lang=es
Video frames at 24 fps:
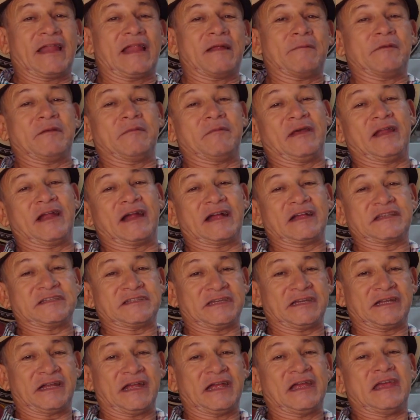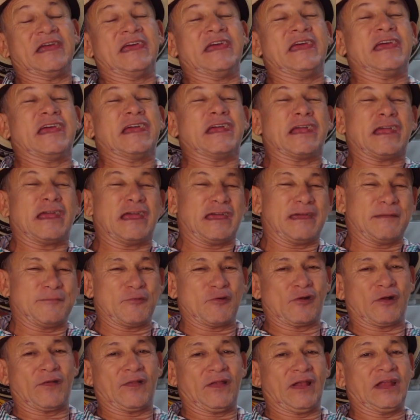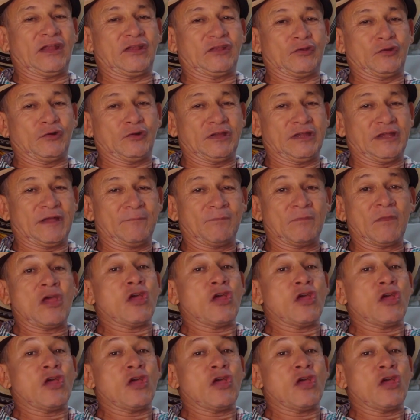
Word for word: la primera cachera? ¿En qué época de la historia?